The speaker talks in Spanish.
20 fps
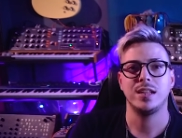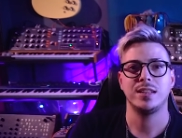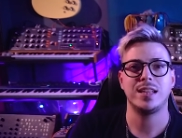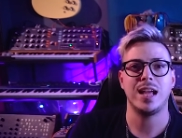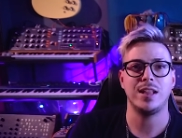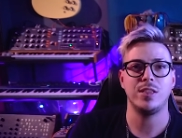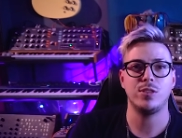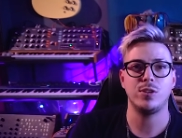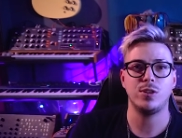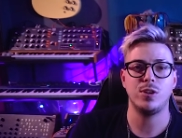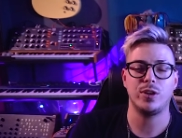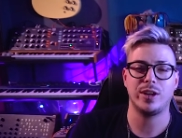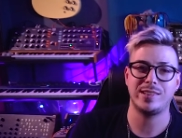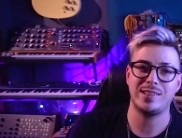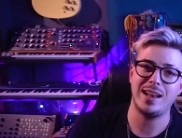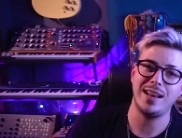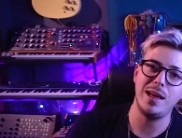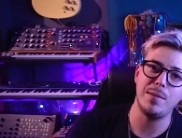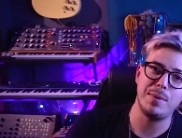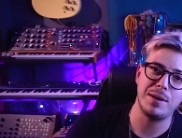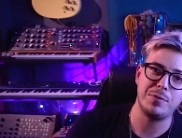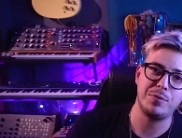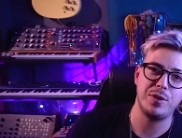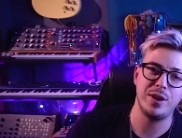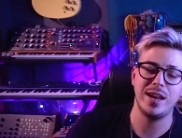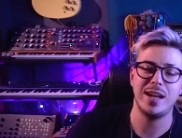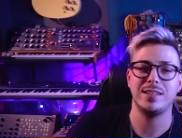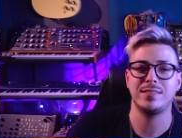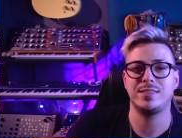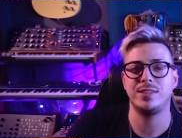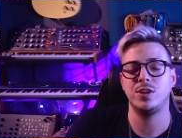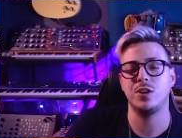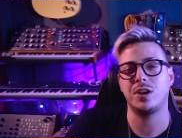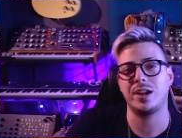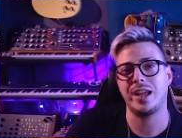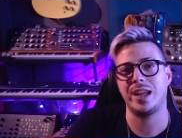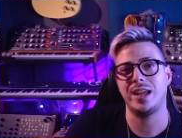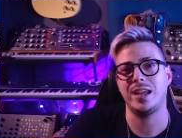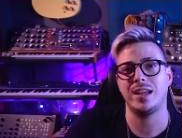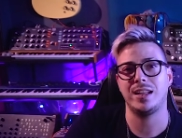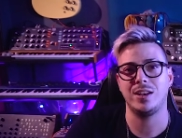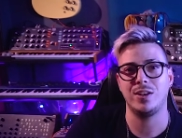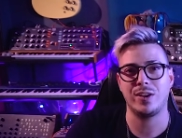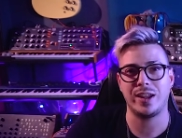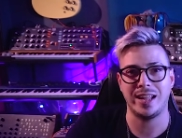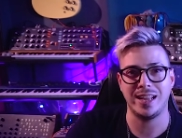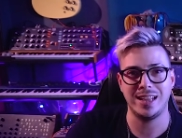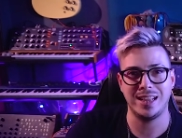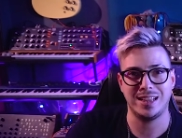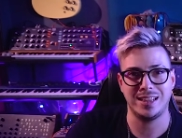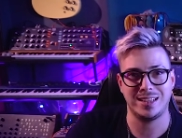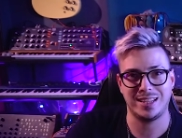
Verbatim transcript: tanto lo que salía para afuera, sino que lo que